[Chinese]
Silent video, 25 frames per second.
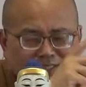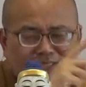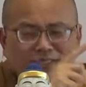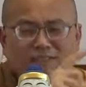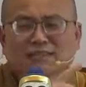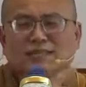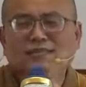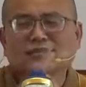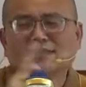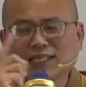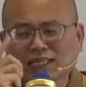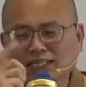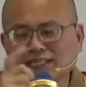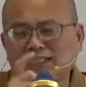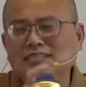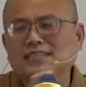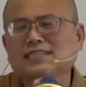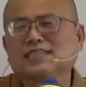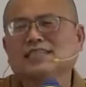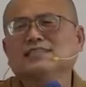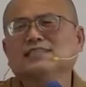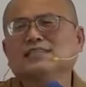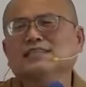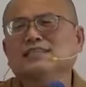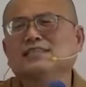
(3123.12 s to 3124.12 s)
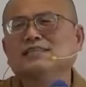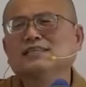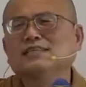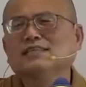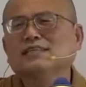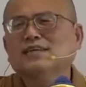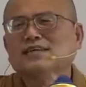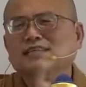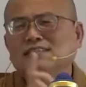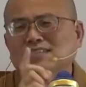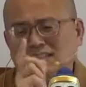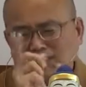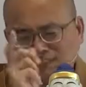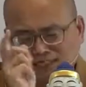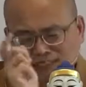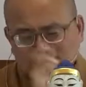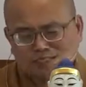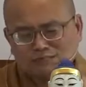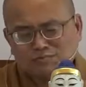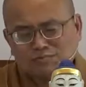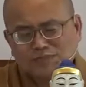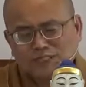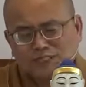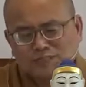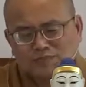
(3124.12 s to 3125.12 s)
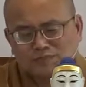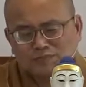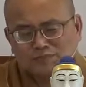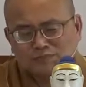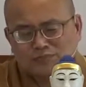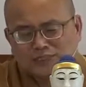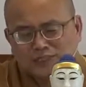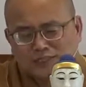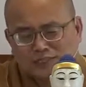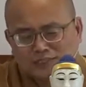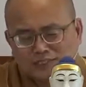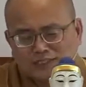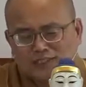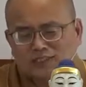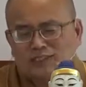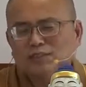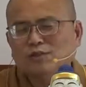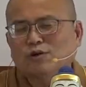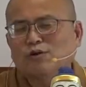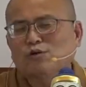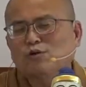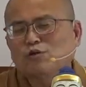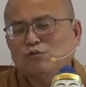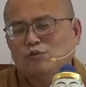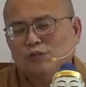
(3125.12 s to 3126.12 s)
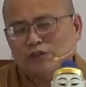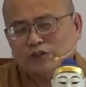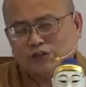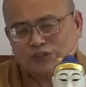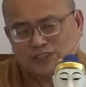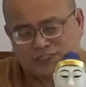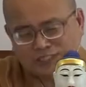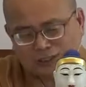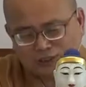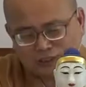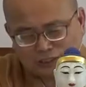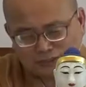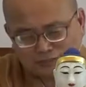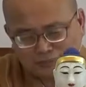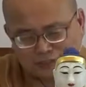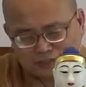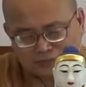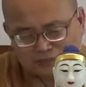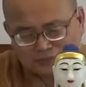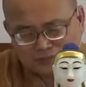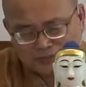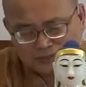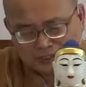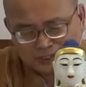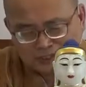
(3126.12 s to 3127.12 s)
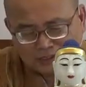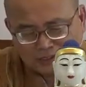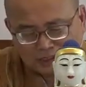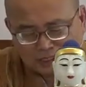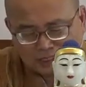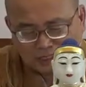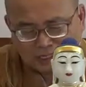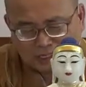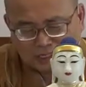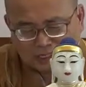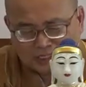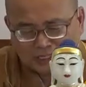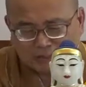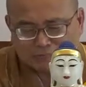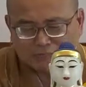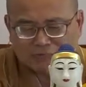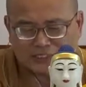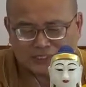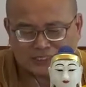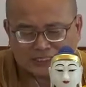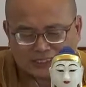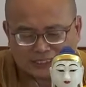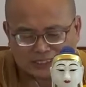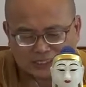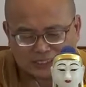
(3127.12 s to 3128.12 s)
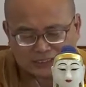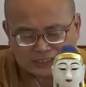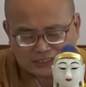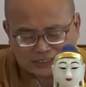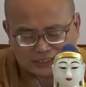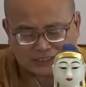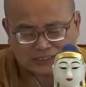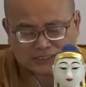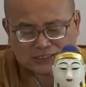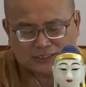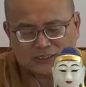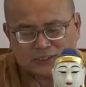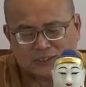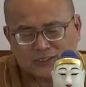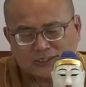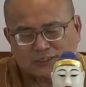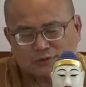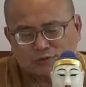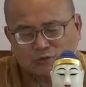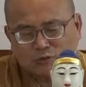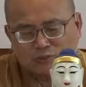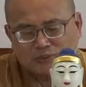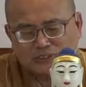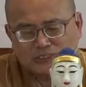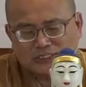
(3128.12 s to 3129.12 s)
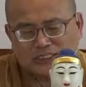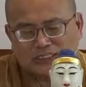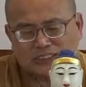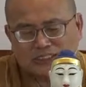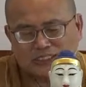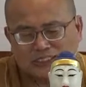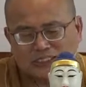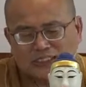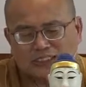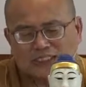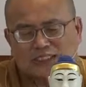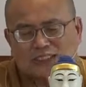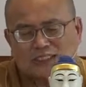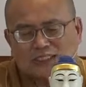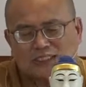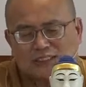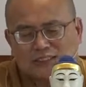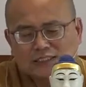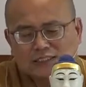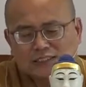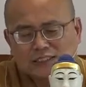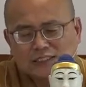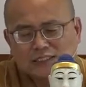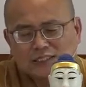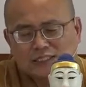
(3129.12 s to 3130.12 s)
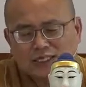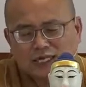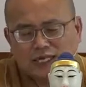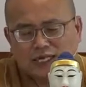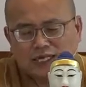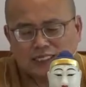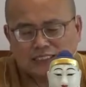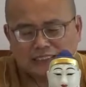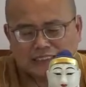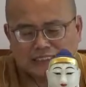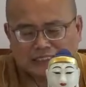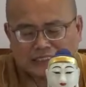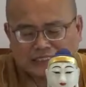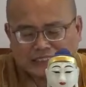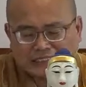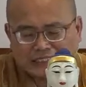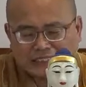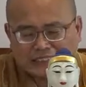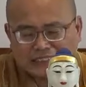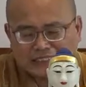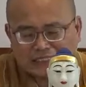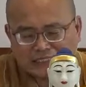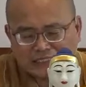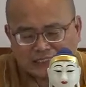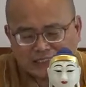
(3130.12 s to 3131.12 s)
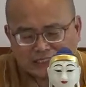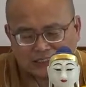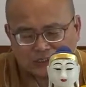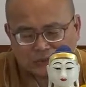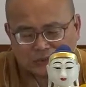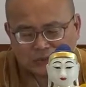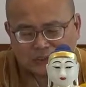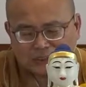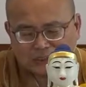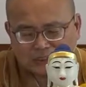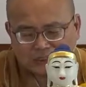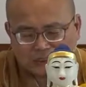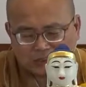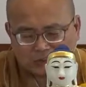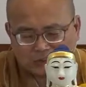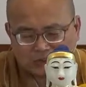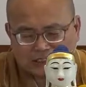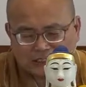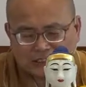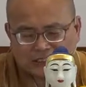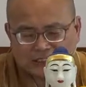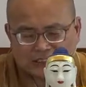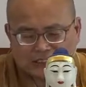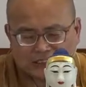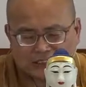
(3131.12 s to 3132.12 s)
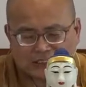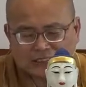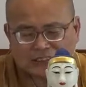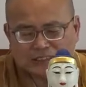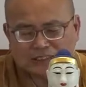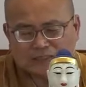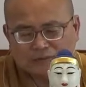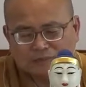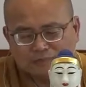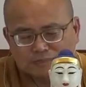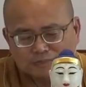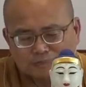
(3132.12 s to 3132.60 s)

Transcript: 这里。他跟你讲这个几个灭，只有故彼有的道理嘛。啊，那名色起，就是我们这个心啊，这个身心都是由这个事，